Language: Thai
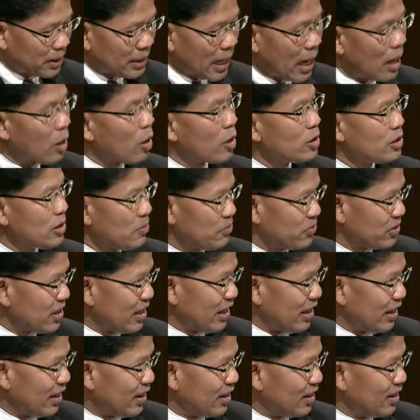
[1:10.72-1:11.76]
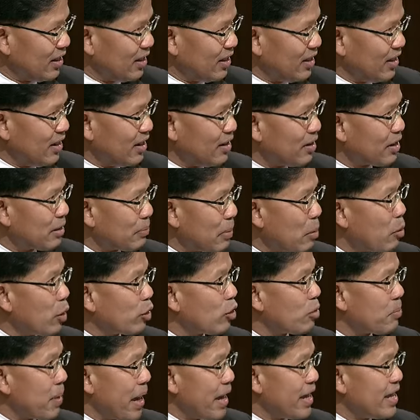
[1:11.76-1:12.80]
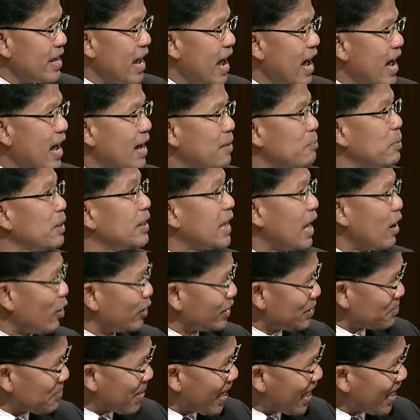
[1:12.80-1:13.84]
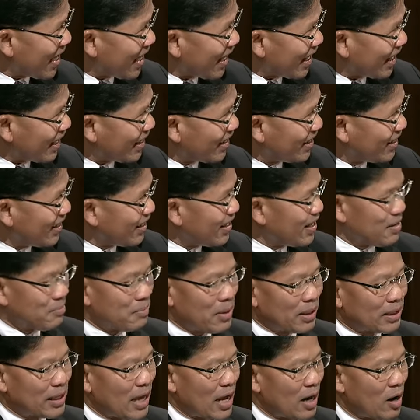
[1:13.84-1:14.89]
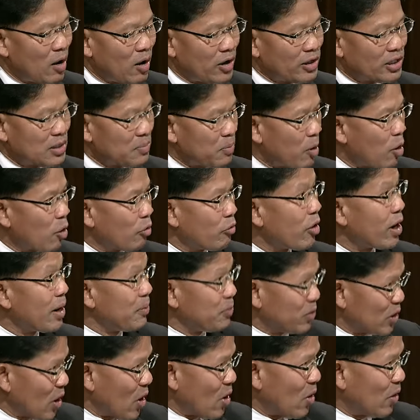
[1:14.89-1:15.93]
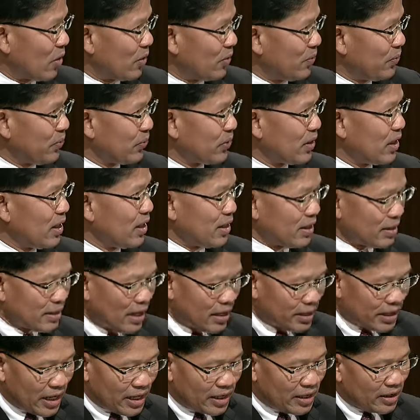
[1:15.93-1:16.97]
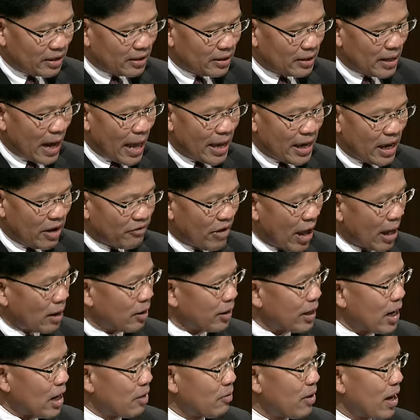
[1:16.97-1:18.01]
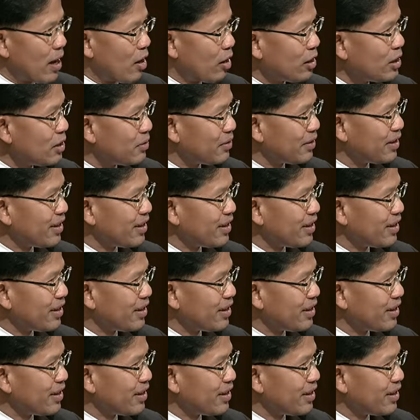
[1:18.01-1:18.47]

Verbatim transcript: มาตรา114 ประมวลกฎหมายอาญามาตรา115 มาตรา116วงเล็บ2 จริงๆ ไล่ให้ฟังก็ได้ว่า 14